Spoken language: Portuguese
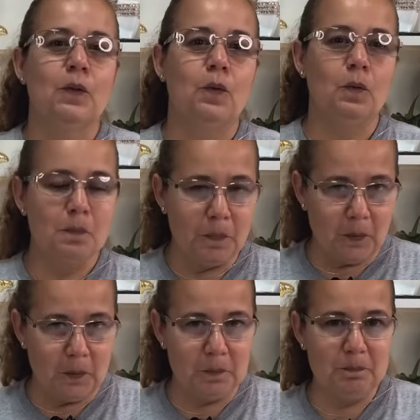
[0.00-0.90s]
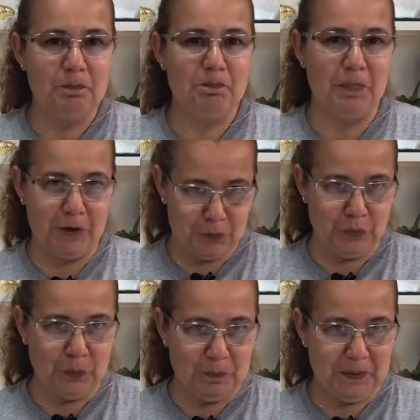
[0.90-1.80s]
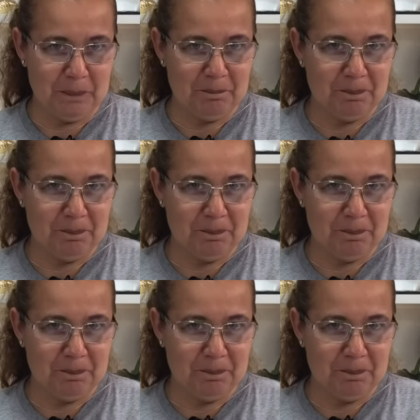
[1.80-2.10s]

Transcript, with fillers: Um bom perfume.